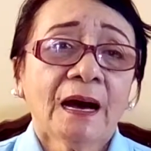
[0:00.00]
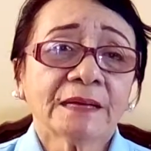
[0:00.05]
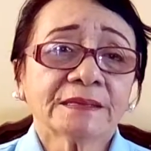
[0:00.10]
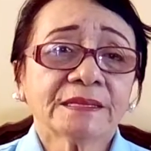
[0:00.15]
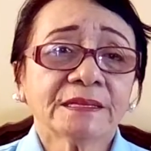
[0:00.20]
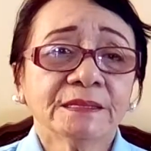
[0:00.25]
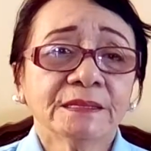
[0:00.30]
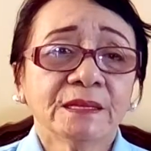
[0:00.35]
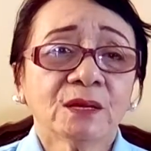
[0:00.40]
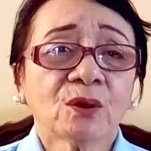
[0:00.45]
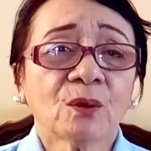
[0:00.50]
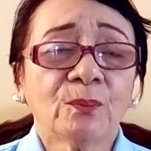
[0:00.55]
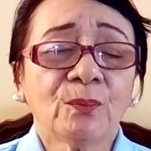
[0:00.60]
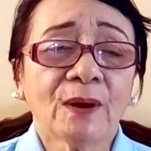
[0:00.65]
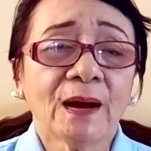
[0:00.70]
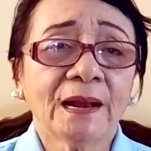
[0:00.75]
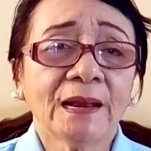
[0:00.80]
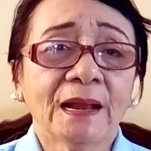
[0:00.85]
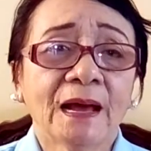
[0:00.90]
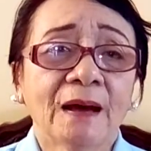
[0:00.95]
At hindi ko
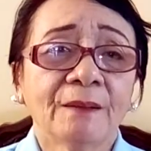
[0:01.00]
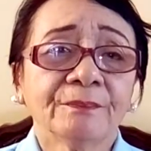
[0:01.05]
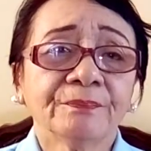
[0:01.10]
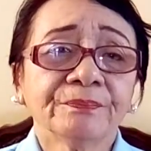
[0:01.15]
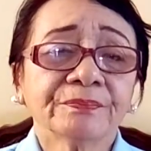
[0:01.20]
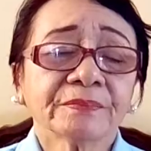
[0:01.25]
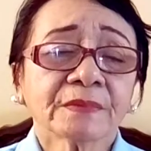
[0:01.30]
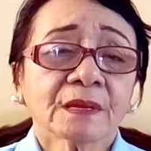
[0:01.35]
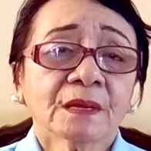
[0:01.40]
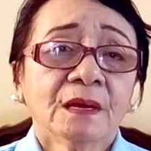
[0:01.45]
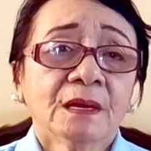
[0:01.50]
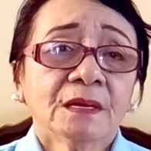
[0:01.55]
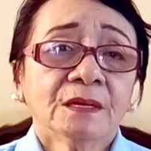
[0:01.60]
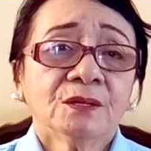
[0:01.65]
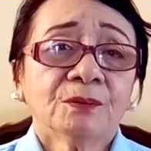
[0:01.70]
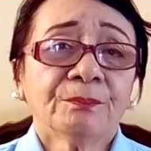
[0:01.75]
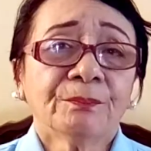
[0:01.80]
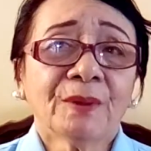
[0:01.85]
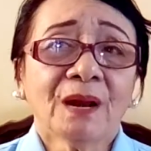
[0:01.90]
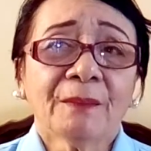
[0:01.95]
po alam,
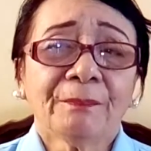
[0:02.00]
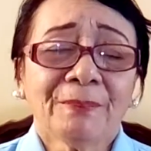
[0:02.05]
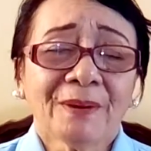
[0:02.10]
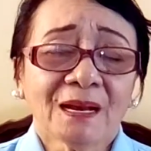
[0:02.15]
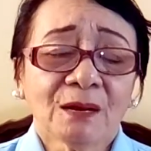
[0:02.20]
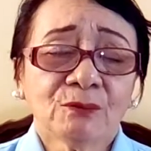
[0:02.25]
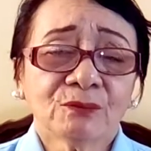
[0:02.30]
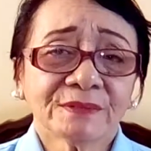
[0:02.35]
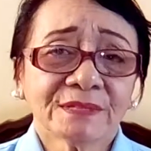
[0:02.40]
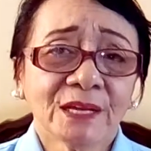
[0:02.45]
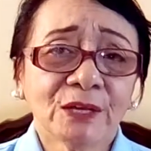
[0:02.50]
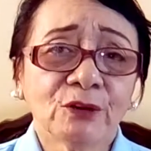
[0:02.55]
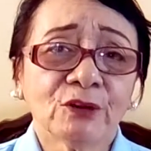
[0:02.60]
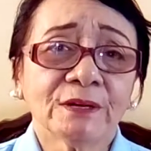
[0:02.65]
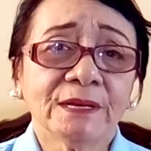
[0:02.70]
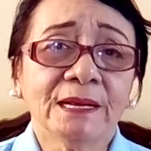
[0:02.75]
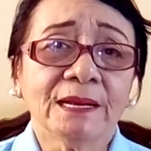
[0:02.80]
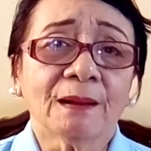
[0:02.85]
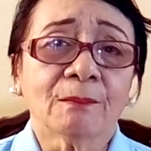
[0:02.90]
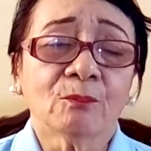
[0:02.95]
na panahon na
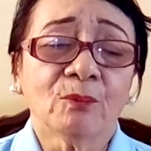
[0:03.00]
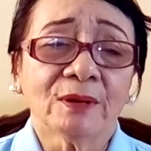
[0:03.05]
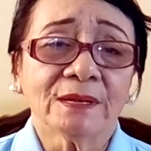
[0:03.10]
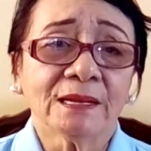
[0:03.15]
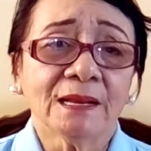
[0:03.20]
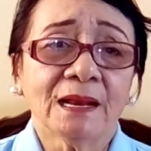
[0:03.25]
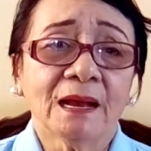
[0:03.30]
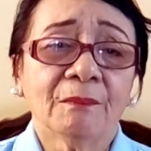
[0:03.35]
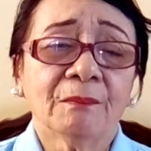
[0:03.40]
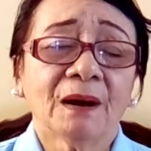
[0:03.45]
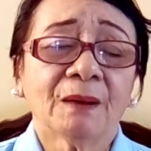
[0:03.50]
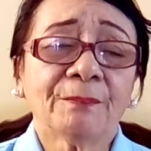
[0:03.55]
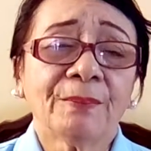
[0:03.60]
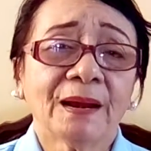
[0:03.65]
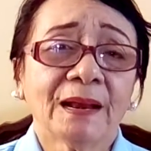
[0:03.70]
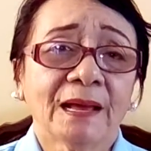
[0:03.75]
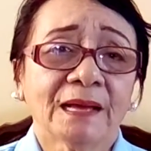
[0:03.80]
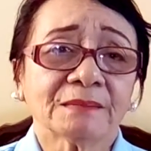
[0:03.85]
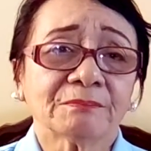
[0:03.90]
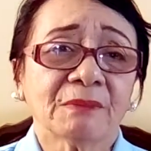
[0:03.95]
yon ilang buwan na lamang
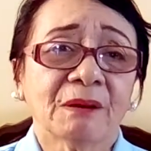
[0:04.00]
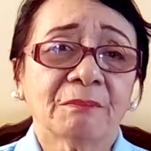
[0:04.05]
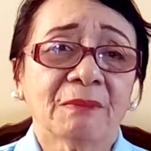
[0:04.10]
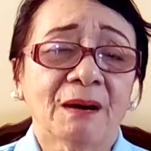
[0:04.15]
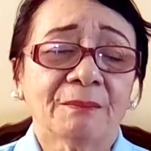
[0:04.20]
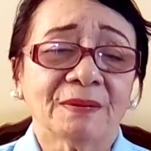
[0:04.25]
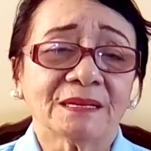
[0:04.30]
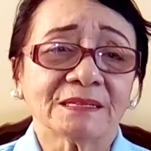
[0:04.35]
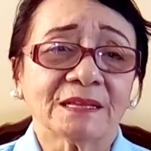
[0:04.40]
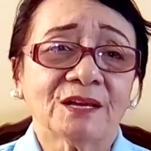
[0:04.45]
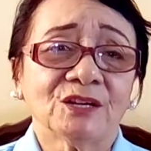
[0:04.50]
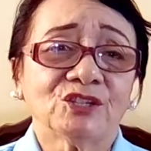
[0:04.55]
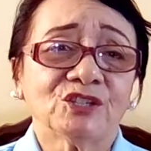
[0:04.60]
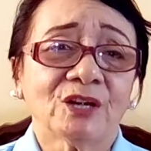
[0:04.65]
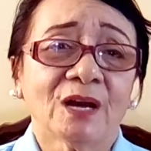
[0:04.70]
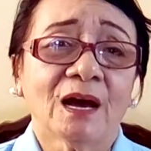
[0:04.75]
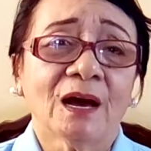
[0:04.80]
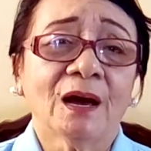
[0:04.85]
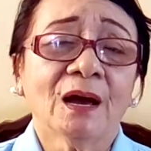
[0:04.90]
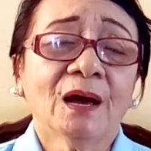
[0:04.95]
pala at mamamatay
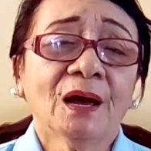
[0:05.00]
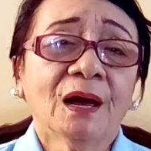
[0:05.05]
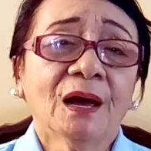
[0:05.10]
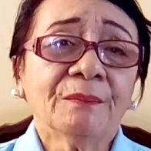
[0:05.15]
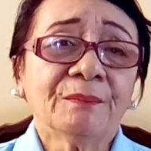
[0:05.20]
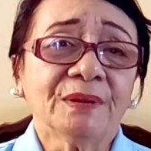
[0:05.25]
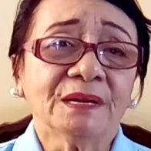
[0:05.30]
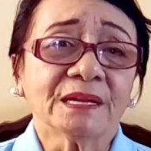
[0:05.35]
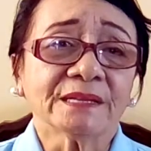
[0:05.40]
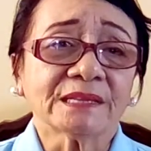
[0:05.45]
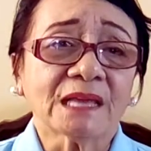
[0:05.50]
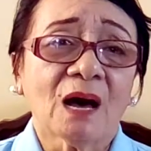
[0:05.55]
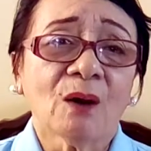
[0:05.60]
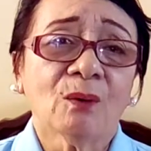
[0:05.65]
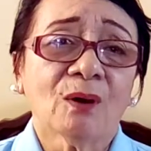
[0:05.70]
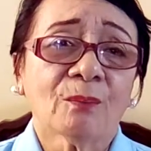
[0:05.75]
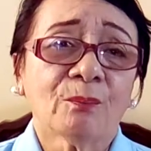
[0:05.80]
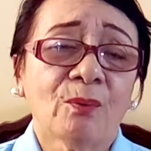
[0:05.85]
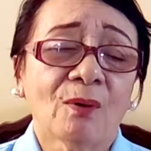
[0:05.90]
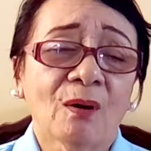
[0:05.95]
siya.
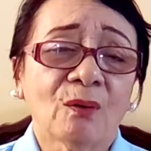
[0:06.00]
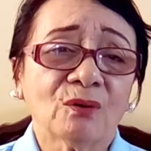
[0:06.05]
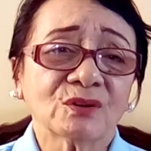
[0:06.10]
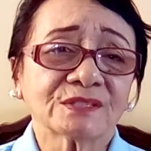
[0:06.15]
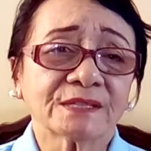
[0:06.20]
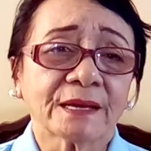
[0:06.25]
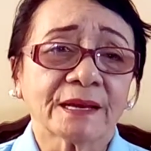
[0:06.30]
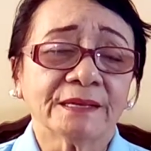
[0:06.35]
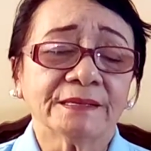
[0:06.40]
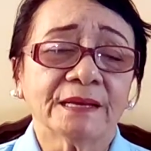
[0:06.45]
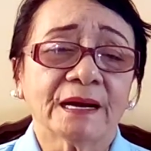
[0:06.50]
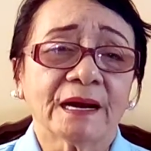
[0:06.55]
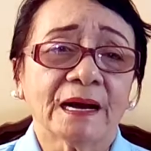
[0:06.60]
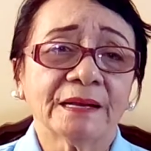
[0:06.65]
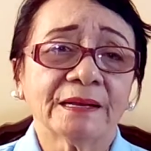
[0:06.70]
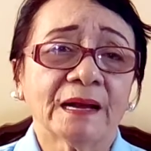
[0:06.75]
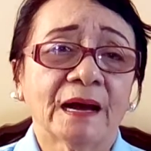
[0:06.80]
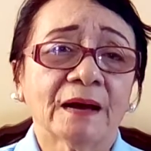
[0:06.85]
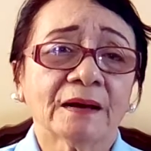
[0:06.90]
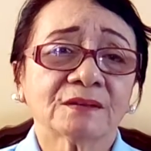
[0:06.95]
Pinatawag po ako sa
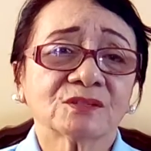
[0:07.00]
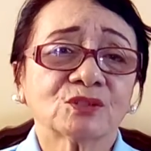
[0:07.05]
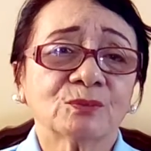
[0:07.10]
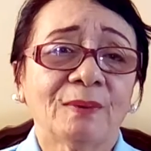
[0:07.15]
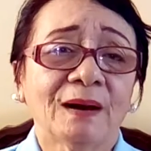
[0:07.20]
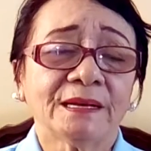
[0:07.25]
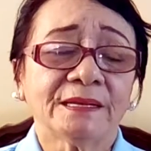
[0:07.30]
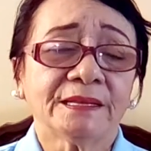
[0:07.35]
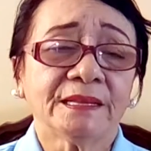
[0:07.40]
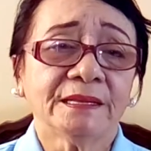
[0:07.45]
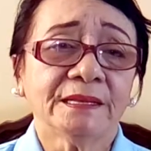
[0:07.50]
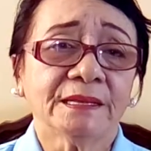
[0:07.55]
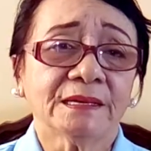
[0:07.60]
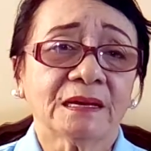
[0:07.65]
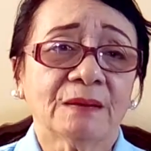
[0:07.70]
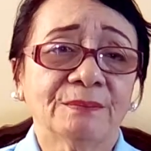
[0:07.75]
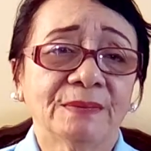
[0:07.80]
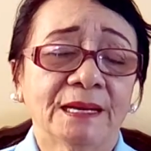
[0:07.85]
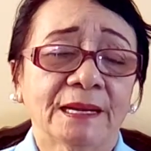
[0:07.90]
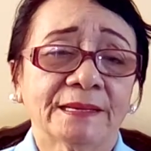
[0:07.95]
kanyang anak, subalit hindi
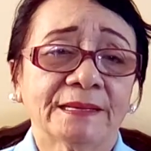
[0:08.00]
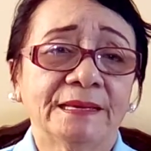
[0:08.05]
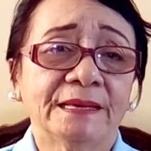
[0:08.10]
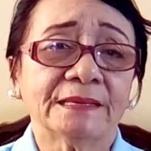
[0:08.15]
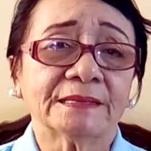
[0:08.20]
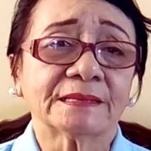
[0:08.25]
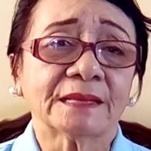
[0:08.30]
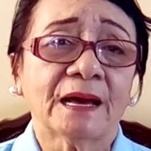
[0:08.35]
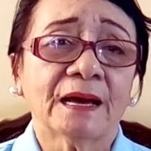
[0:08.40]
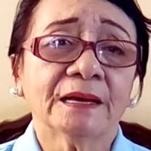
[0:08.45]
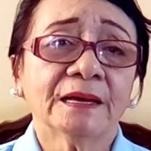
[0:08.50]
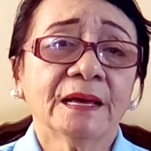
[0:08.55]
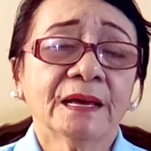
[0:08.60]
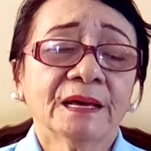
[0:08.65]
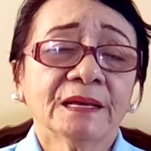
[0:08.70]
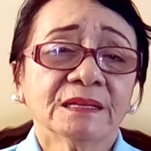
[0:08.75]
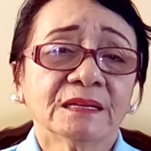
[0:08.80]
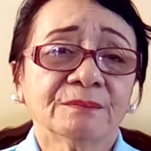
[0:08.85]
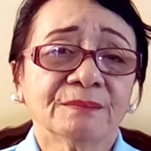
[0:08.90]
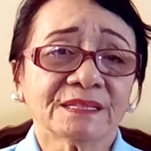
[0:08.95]
kami nagkita.
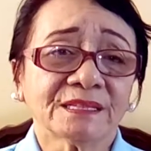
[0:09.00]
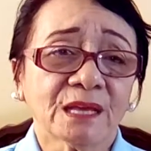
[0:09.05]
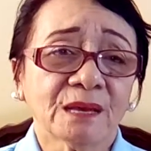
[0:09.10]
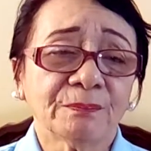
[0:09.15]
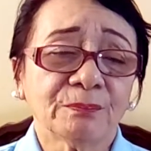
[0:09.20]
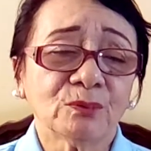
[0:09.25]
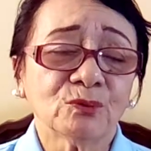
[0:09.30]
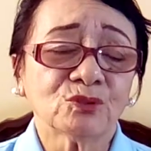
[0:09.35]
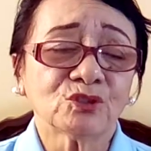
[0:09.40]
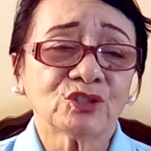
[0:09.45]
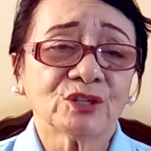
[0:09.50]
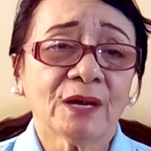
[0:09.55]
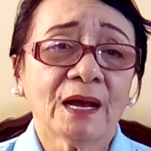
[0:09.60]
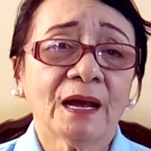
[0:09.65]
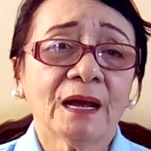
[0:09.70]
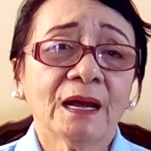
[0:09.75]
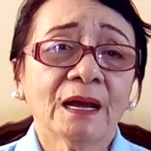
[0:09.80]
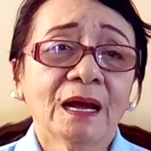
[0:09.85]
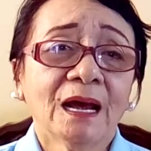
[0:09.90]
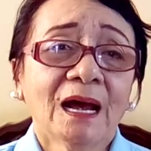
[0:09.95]
Namatay po
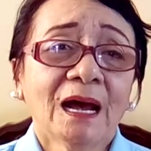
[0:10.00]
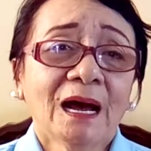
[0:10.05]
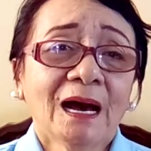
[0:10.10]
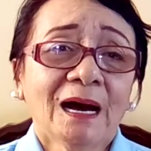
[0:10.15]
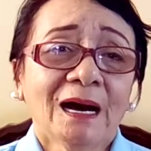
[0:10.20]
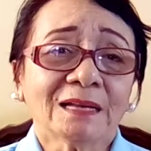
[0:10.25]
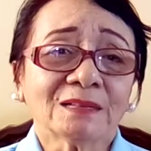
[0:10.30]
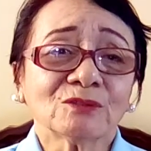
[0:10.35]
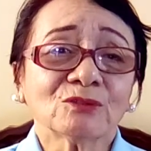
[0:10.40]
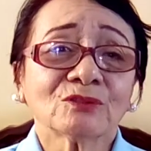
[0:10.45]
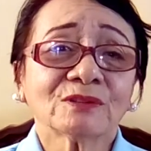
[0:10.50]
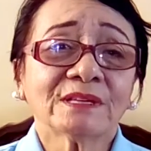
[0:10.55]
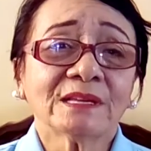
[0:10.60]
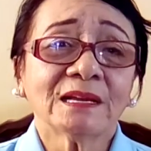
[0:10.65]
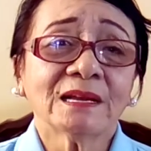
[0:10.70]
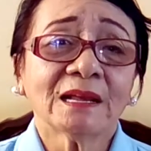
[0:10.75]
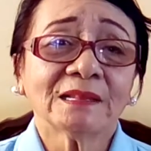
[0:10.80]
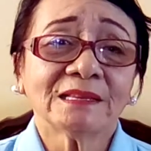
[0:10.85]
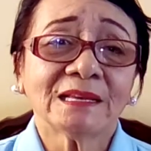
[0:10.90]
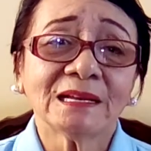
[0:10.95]
siya at
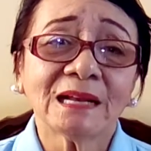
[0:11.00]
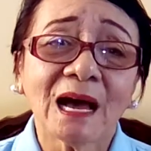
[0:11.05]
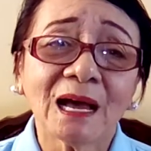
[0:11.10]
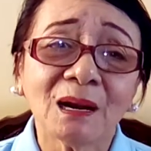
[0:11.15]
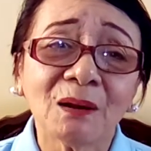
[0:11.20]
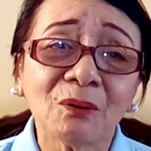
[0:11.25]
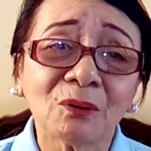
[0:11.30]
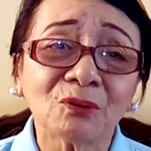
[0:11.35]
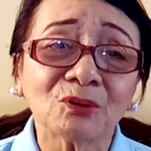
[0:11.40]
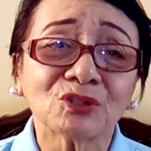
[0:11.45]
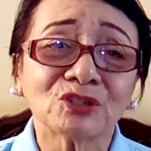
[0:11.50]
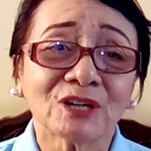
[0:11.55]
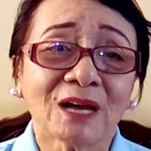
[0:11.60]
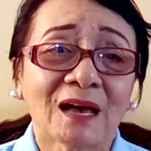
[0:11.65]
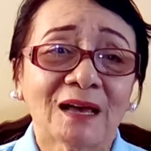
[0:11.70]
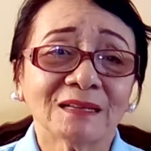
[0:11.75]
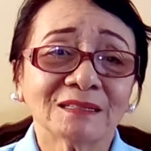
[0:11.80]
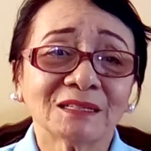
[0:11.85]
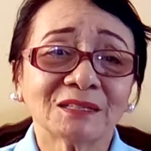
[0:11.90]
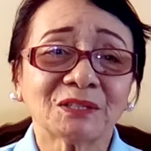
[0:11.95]
dinalim ko po
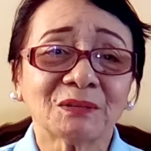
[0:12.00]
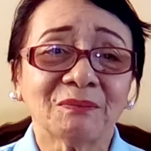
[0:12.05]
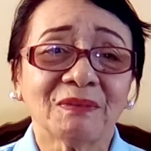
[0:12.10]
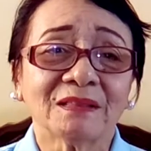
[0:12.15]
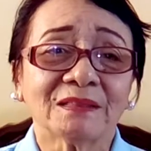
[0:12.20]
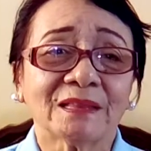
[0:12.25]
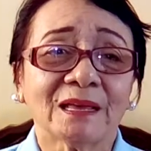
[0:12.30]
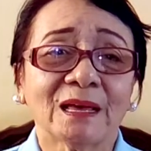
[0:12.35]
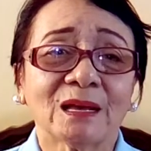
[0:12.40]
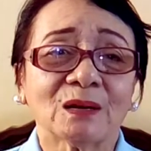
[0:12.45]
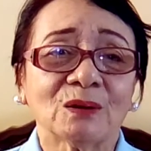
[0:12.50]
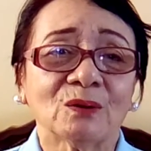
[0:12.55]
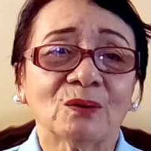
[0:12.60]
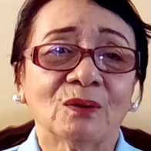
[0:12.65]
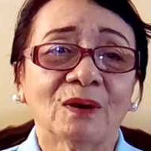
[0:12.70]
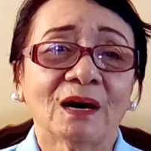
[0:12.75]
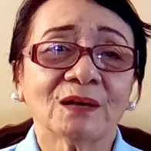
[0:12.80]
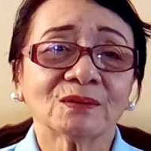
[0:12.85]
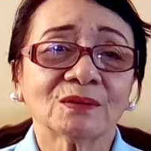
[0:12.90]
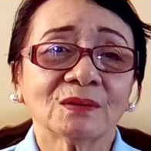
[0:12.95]
siya sa
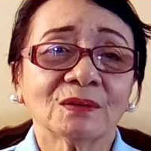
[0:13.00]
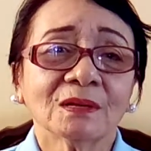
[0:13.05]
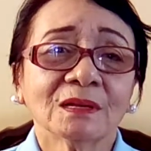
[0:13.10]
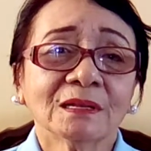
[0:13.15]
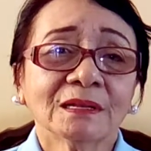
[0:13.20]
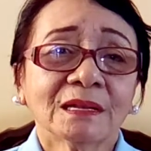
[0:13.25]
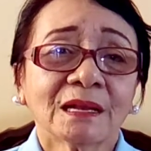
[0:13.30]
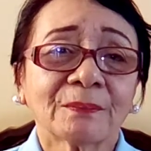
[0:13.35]
sementeryo at